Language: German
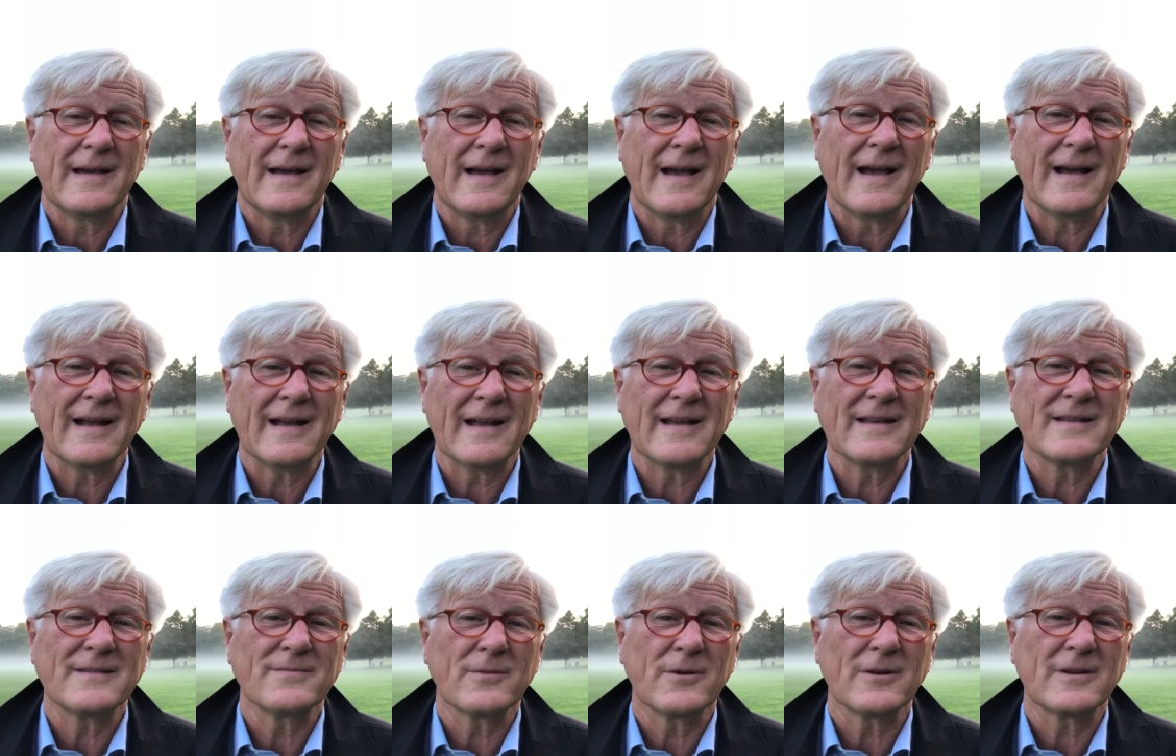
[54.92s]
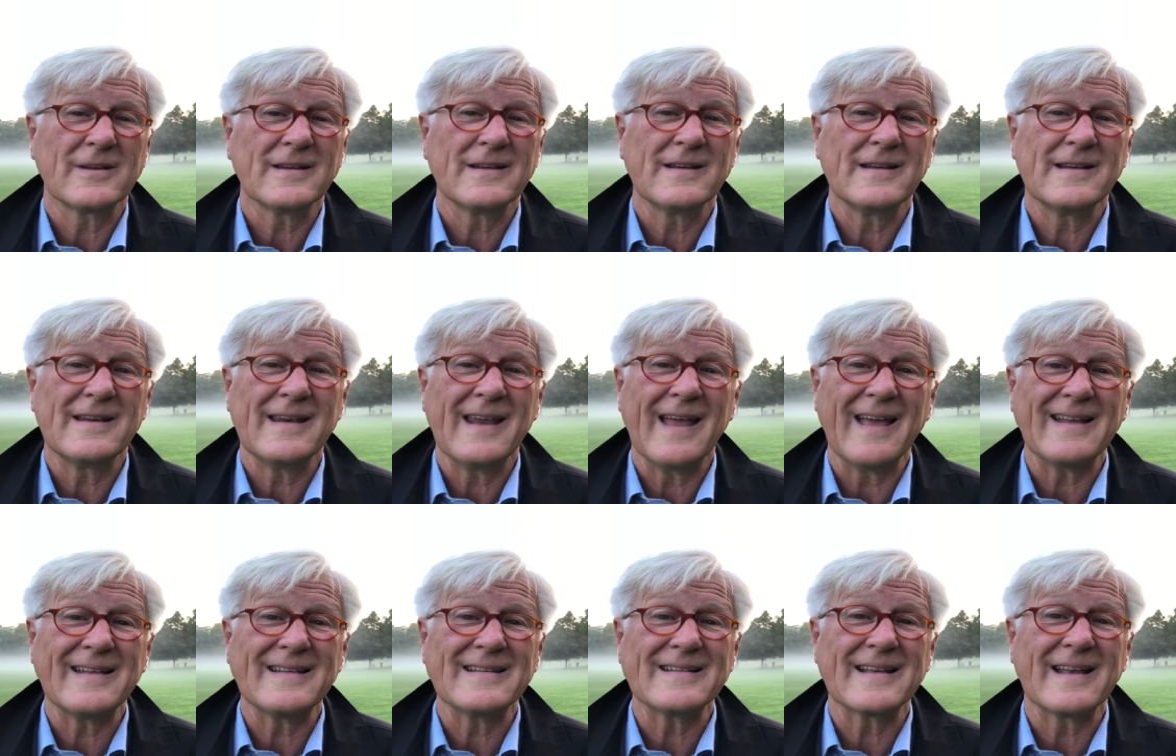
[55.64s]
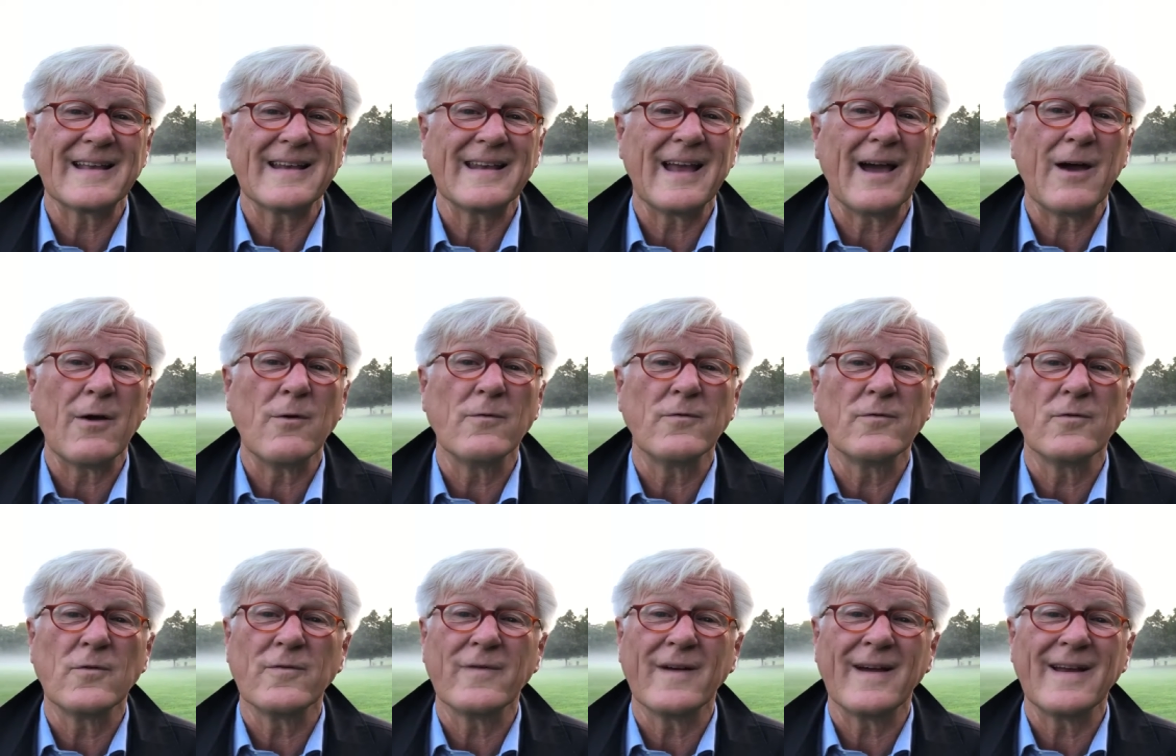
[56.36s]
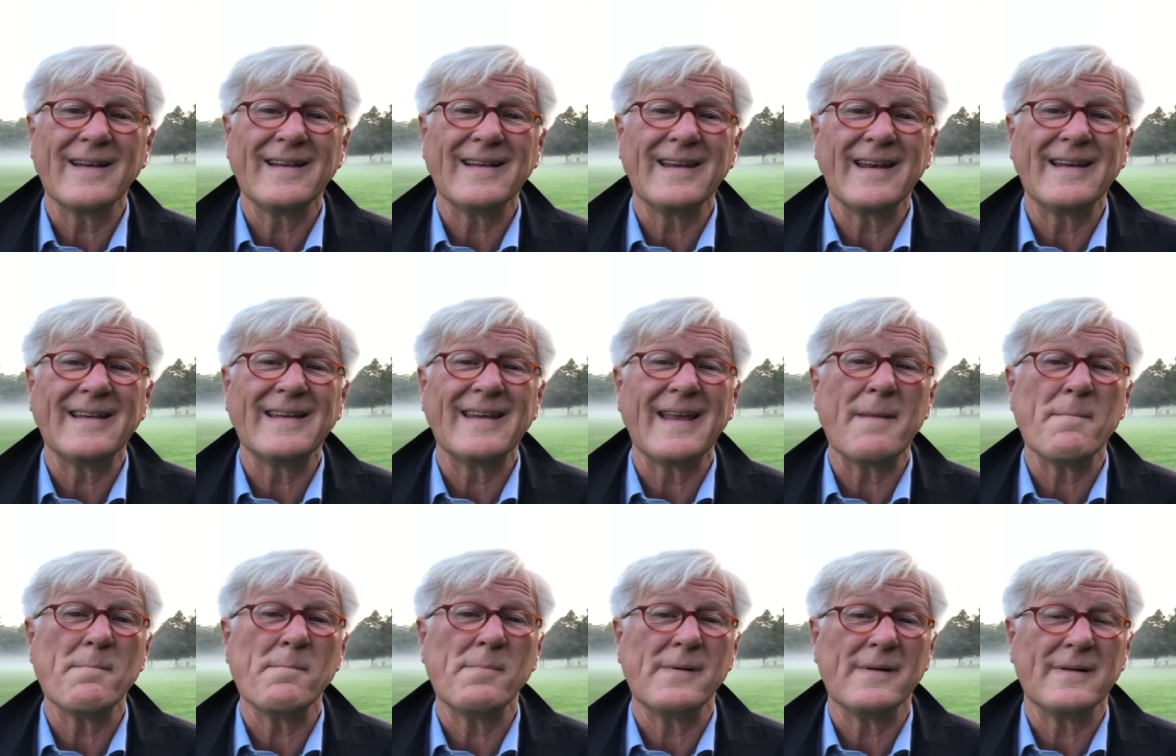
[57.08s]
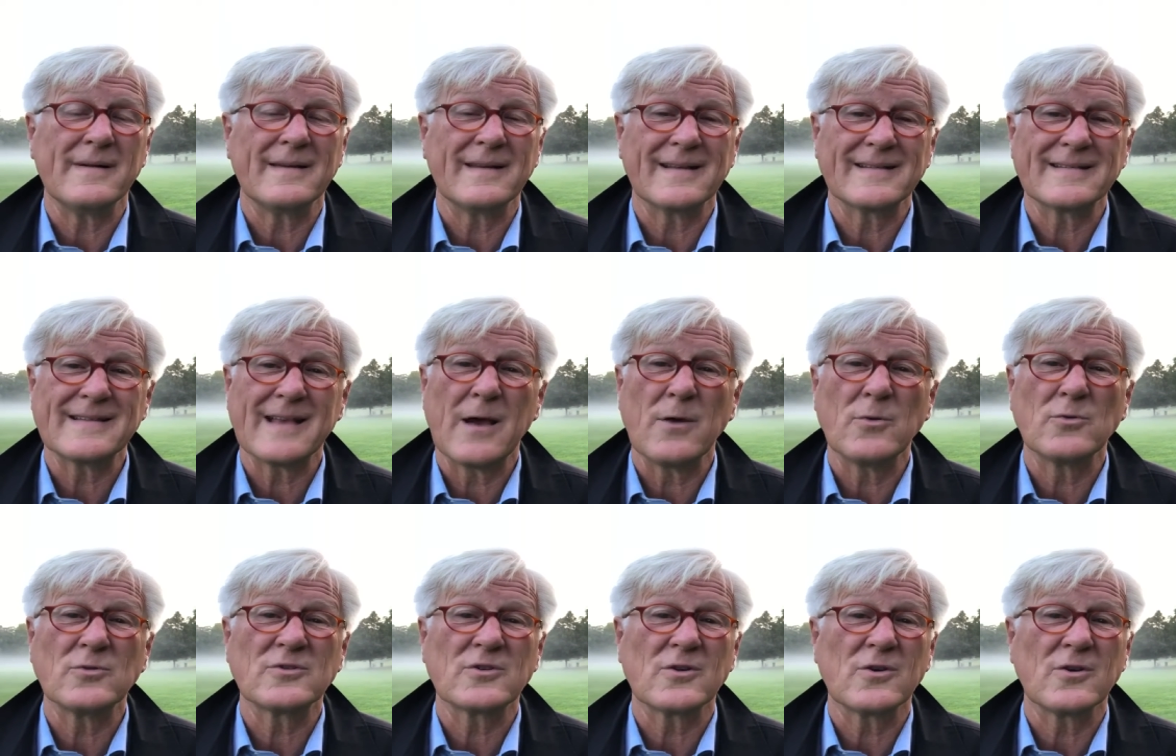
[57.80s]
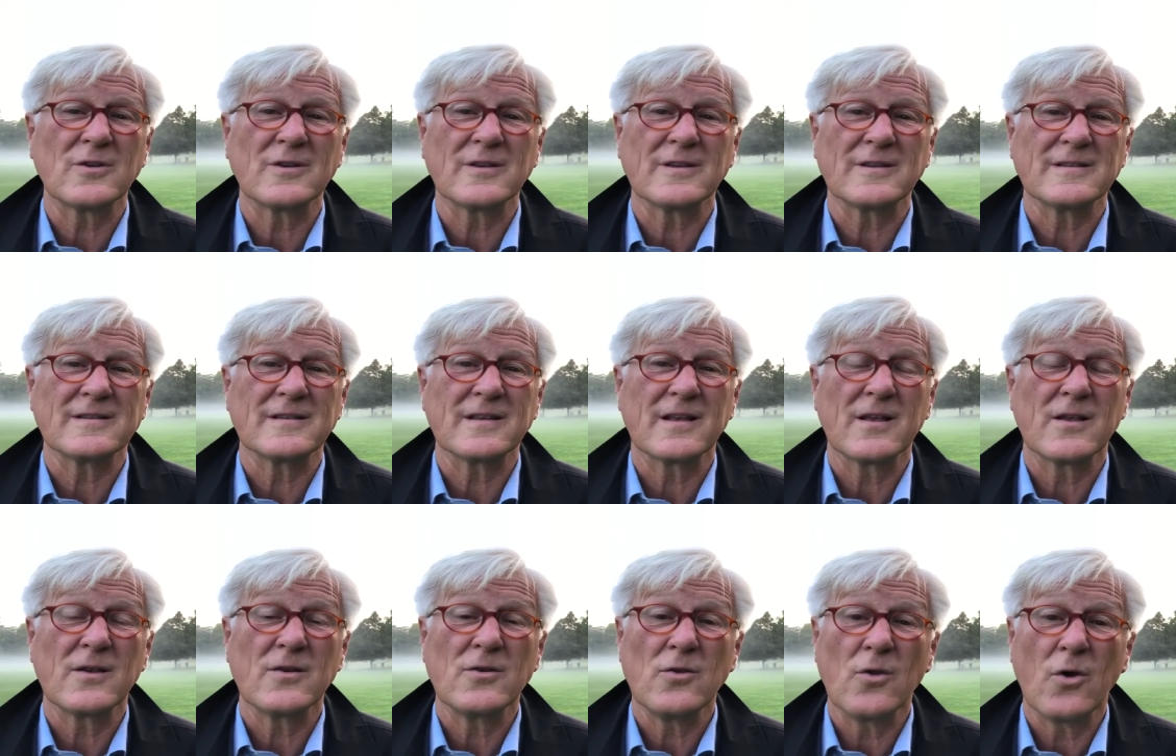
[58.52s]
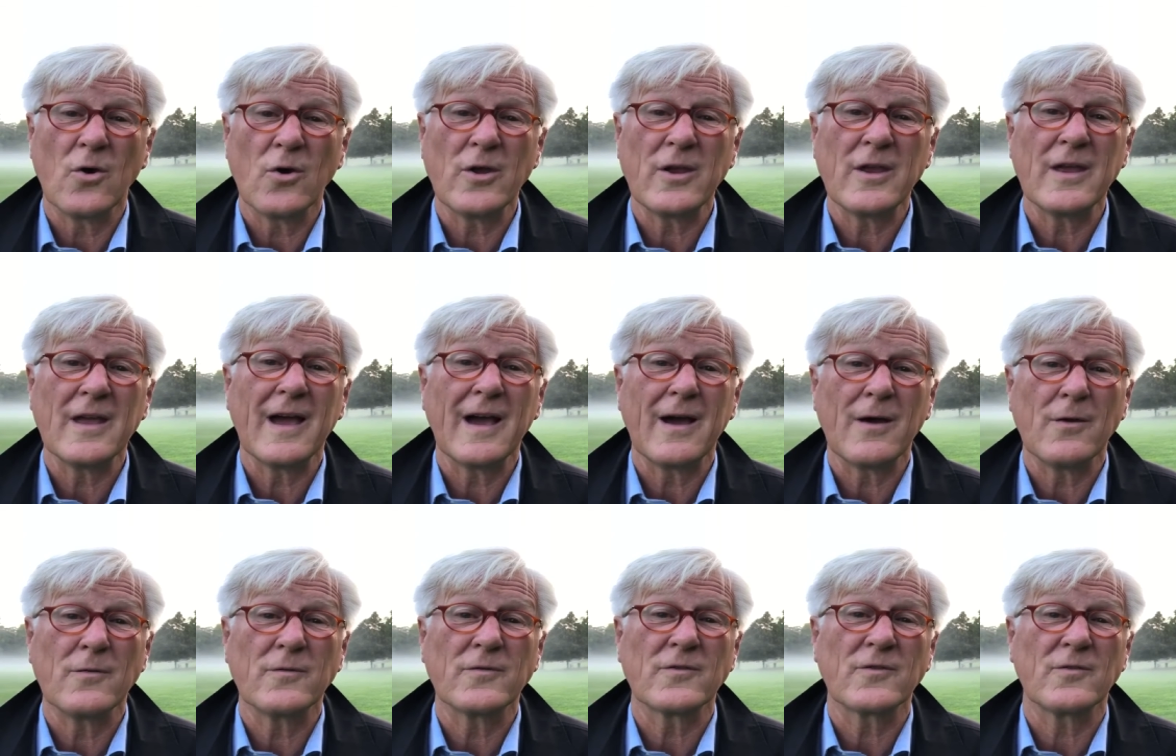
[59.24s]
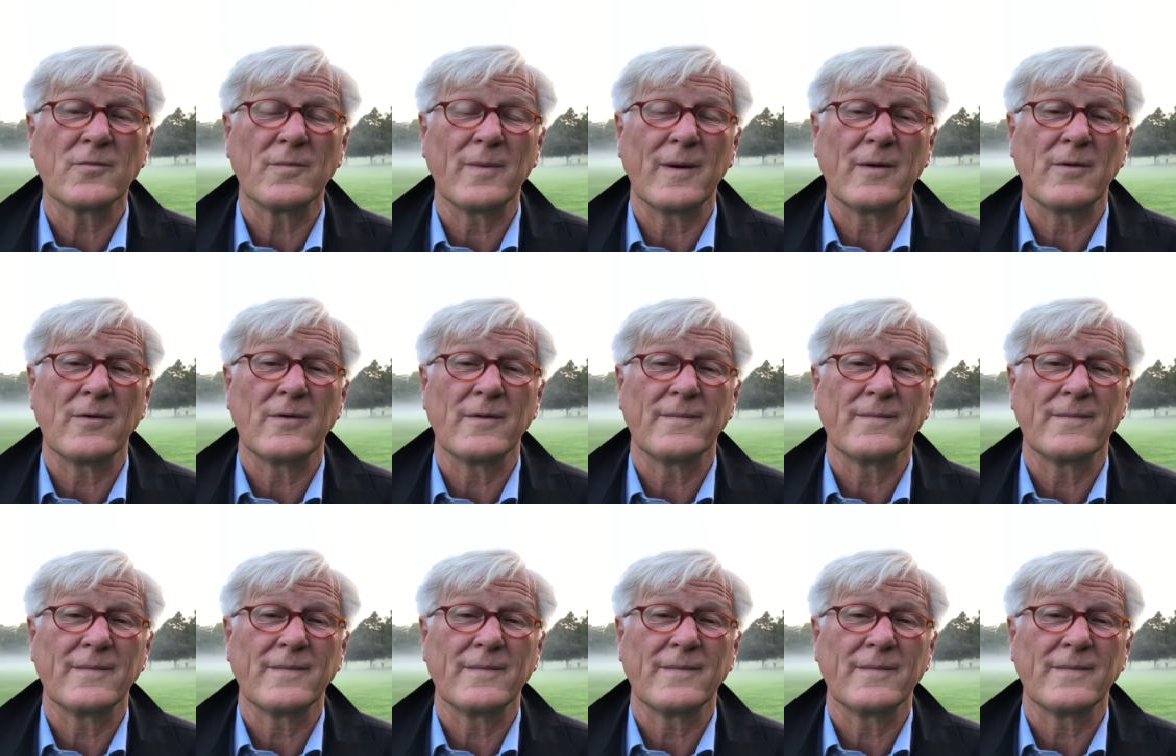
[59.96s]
Haggais Worte leiten seinen Aufruf ein, den Tempel, das Haus Gottes, neu aufzubauen